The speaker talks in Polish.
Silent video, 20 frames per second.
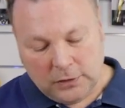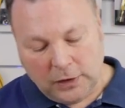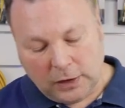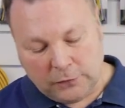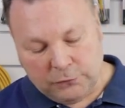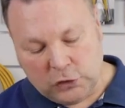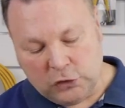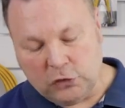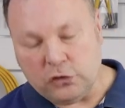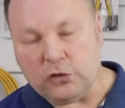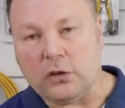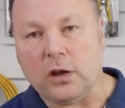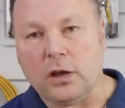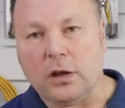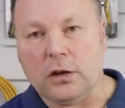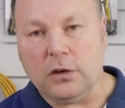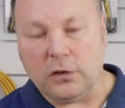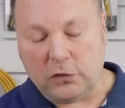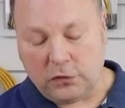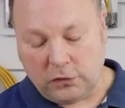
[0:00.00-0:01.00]
Jak widzicie,
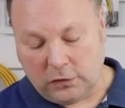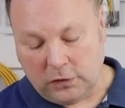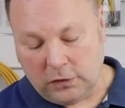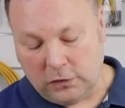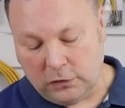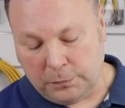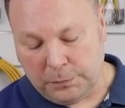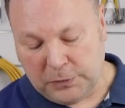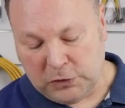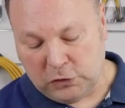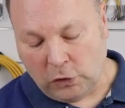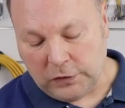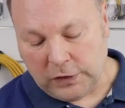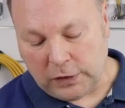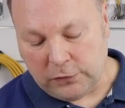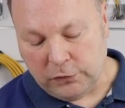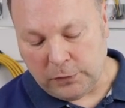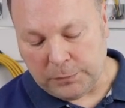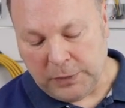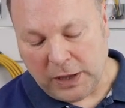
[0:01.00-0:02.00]
jest
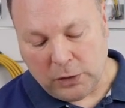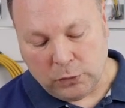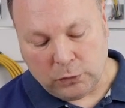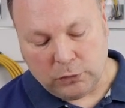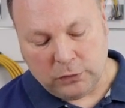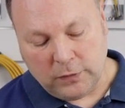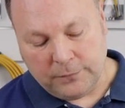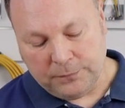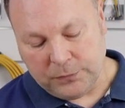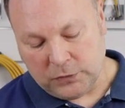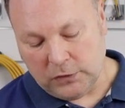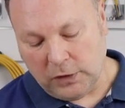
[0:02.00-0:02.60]
zbliżonych wymiarów,